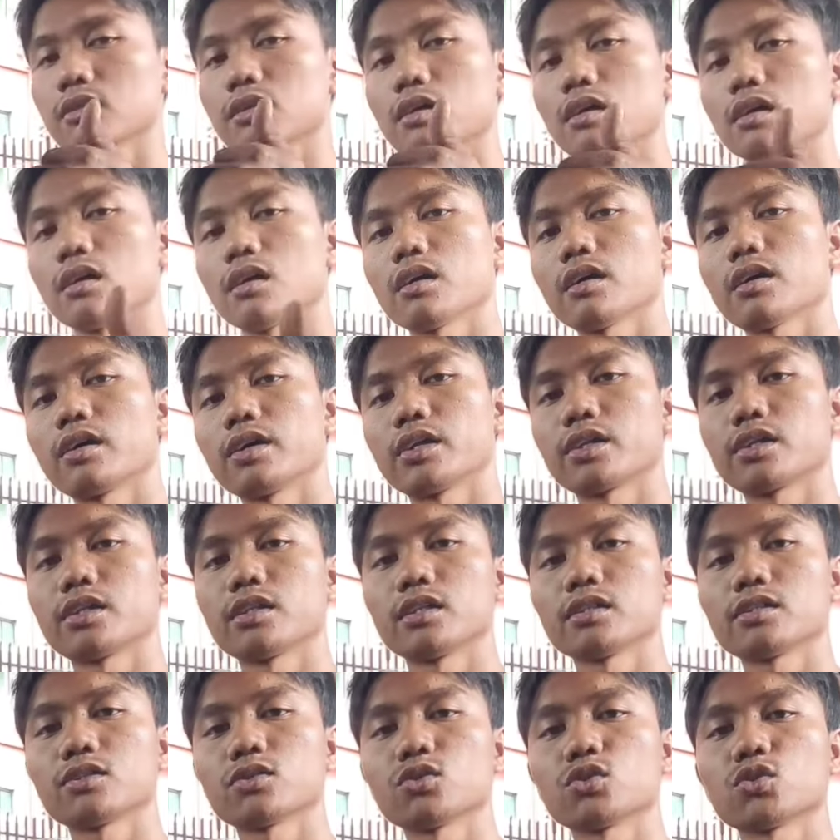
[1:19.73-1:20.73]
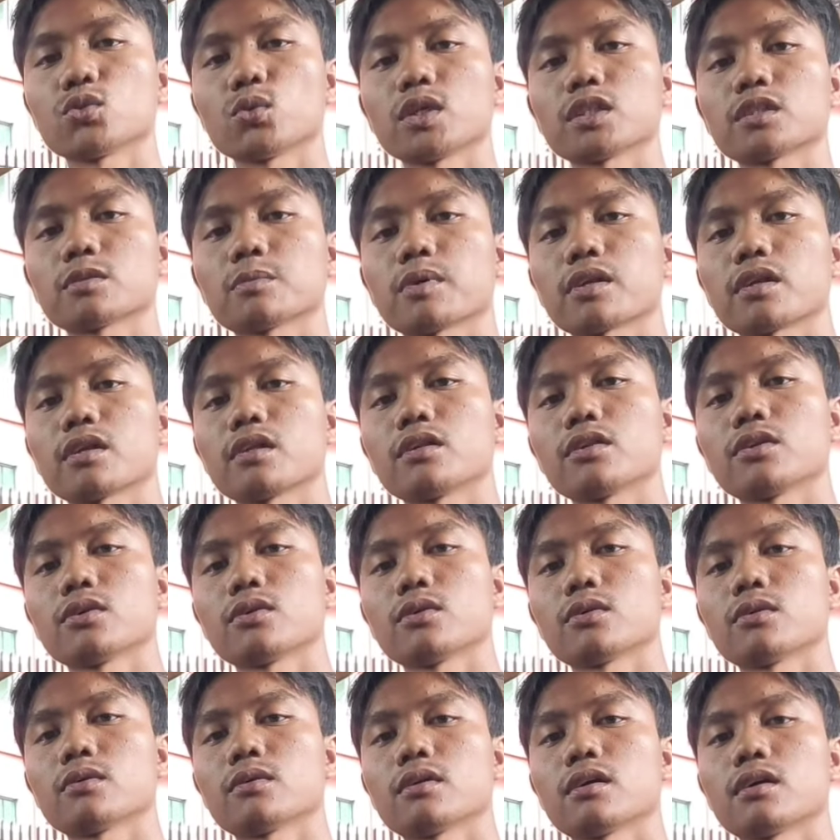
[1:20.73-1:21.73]
uh, ignition switch pa rin
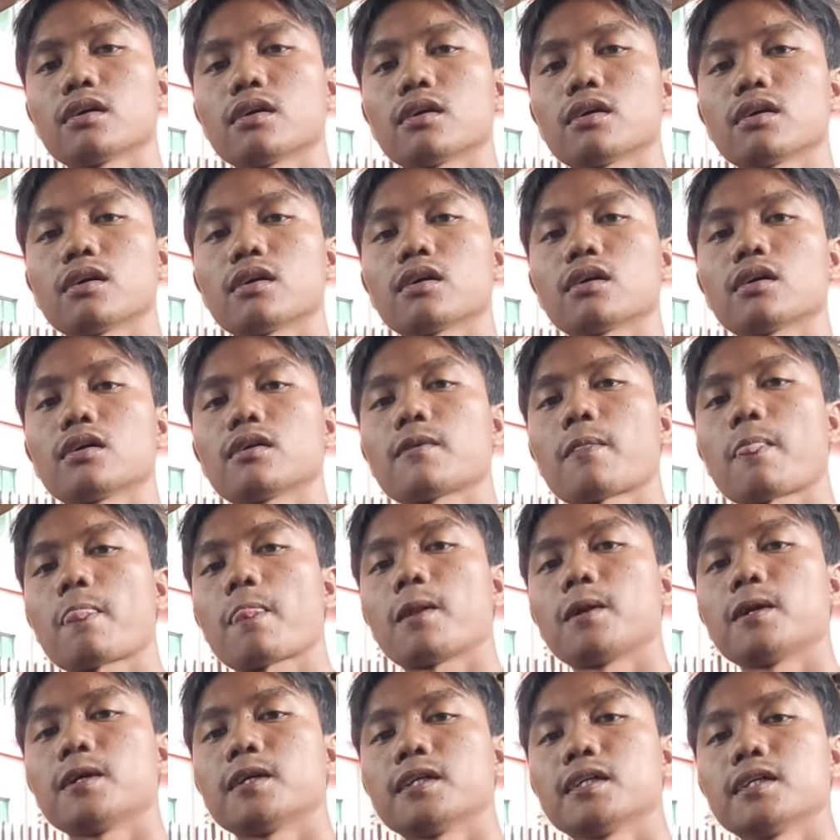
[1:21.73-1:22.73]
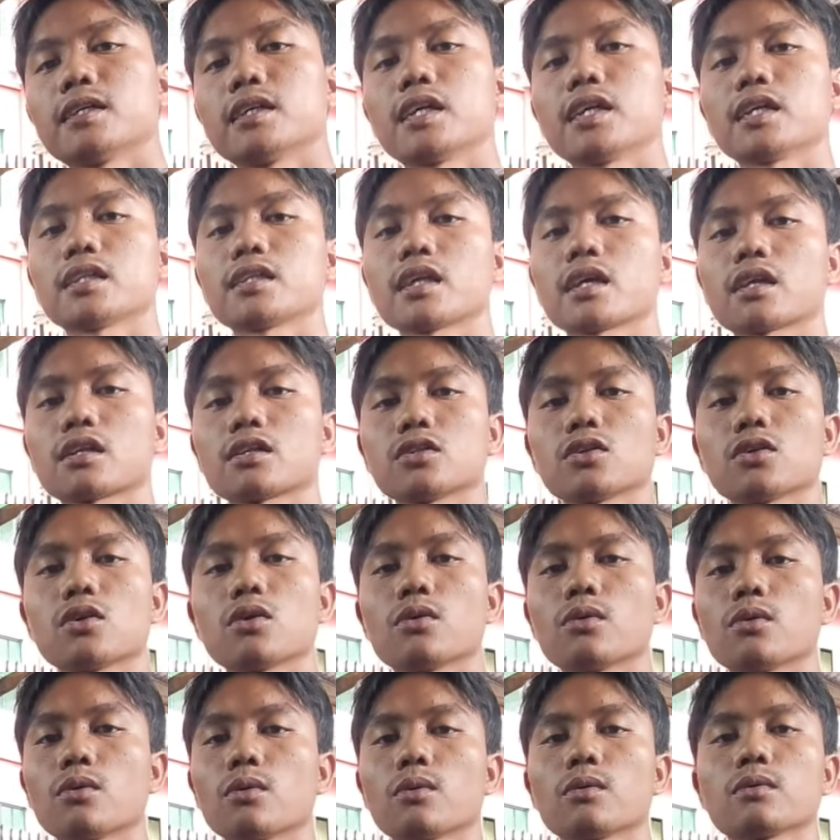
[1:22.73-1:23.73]
yung uh, heater
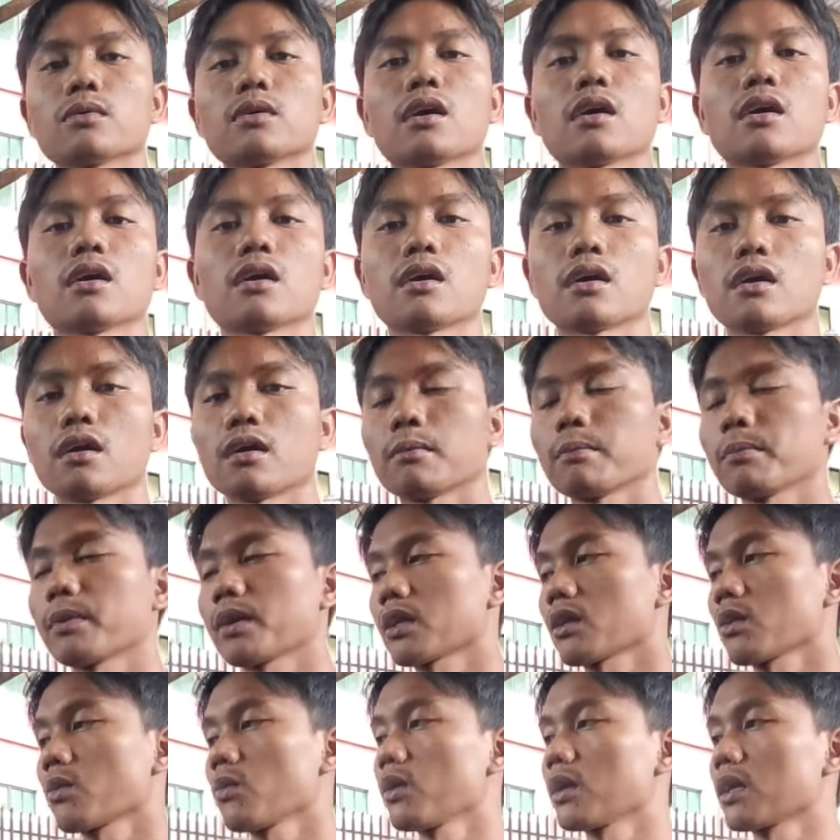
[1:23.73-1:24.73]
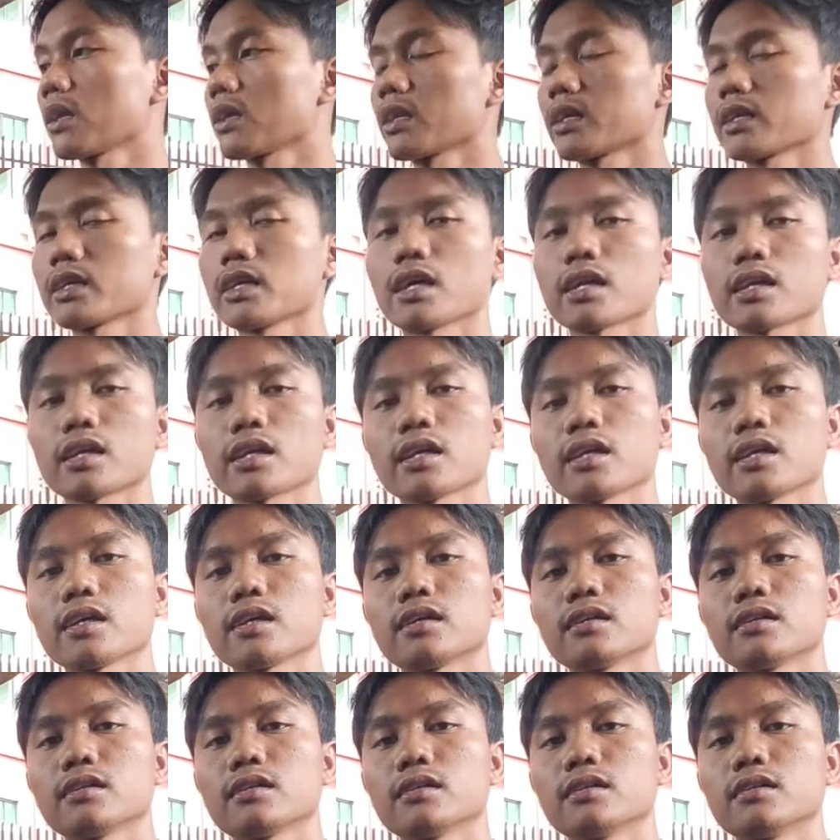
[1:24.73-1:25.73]
nyo. Uh, parang walang nangyari
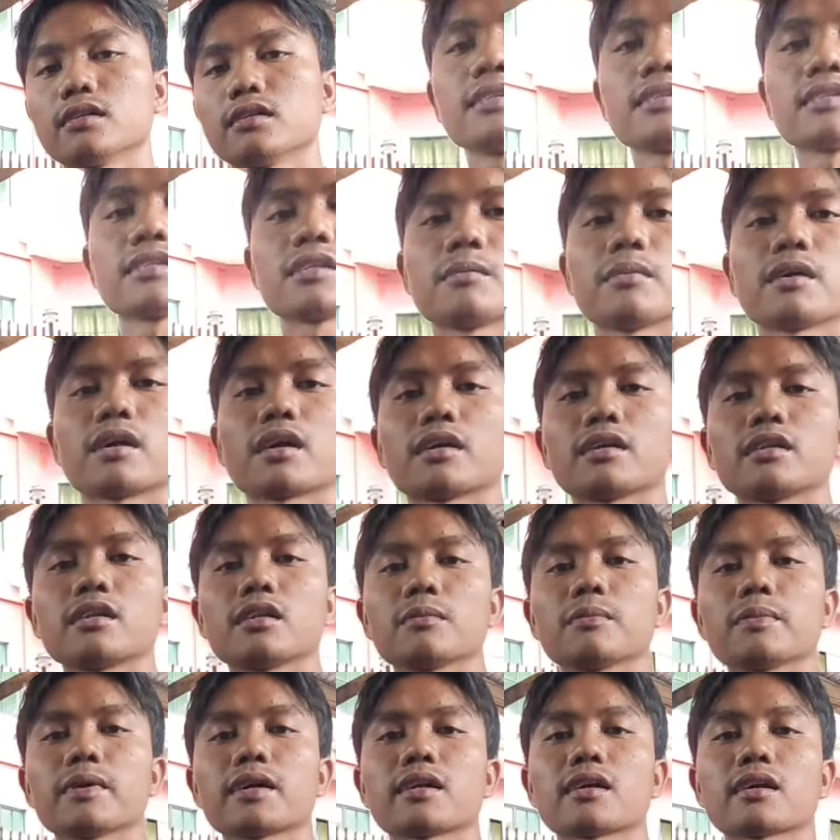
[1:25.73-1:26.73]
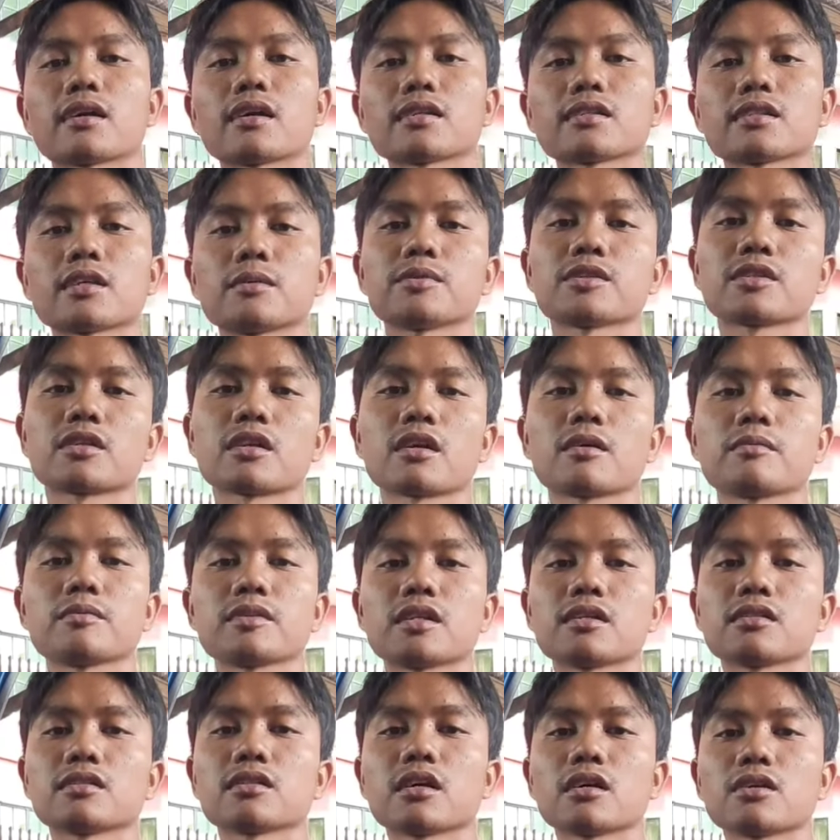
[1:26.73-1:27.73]
sa mga hindi pa
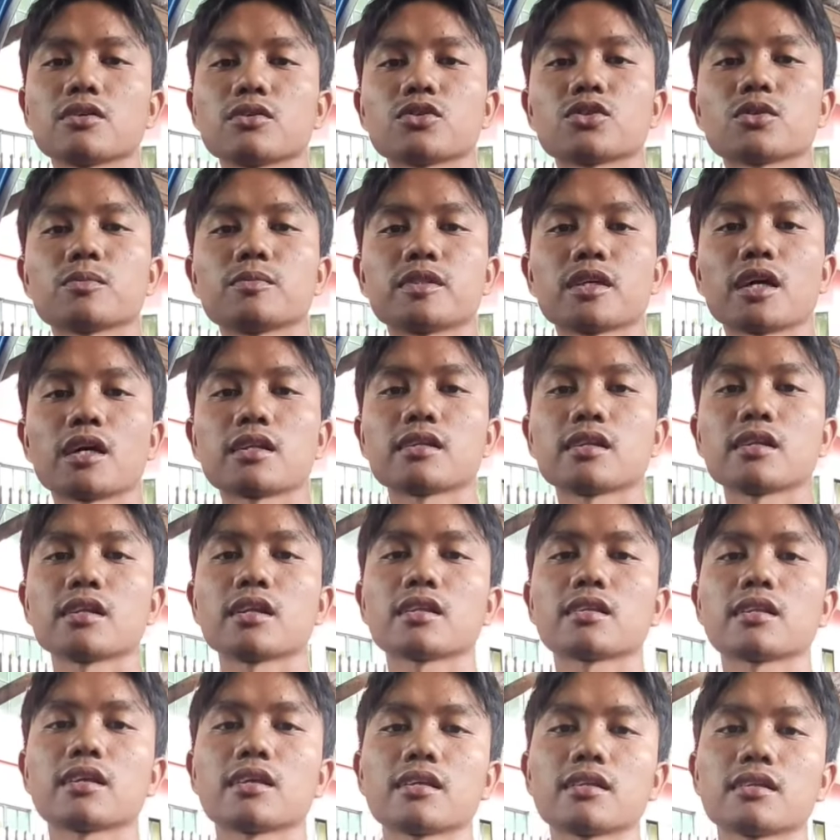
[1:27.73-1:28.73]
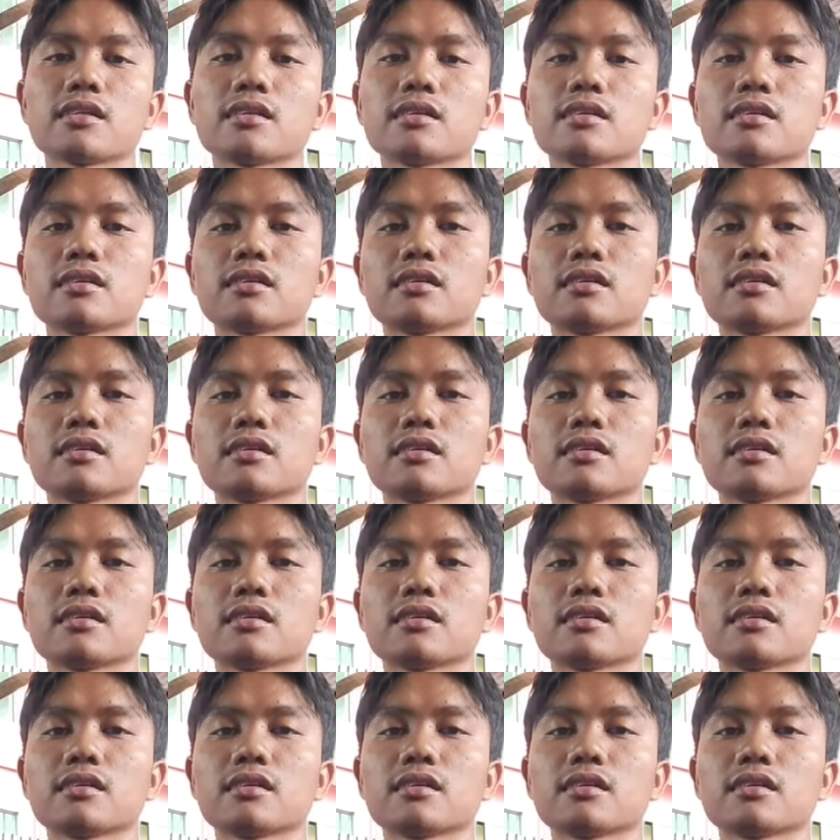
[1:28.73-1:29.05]
nakasubscribe dyan sa youtube channel natin